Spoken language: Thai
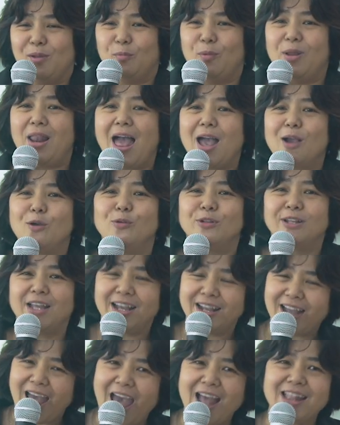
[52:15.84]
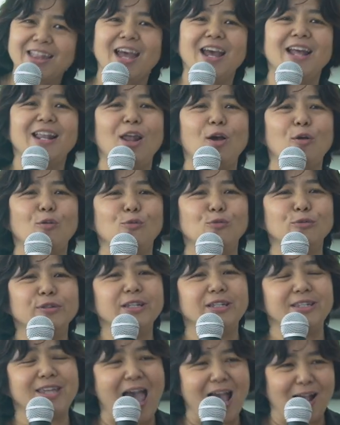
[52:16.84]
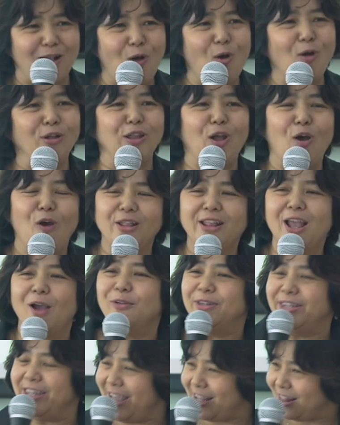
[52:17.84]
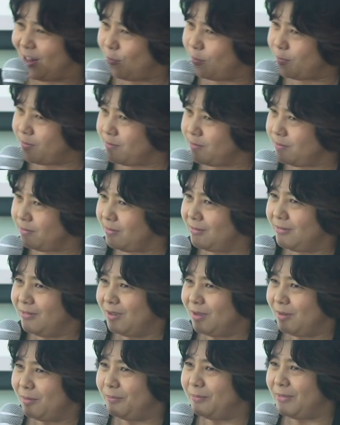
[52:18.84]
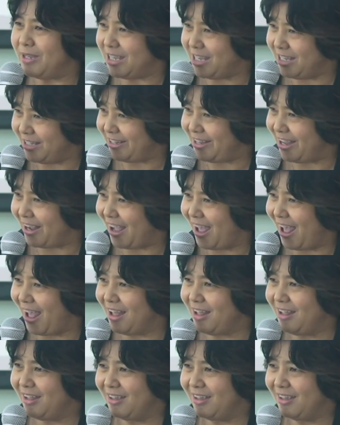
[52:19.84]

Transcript: เวลาคนข้างๆถ้าเรารู้สึกอยากออดอ้อนเขาเสียงเรามีกี่เสียงคะ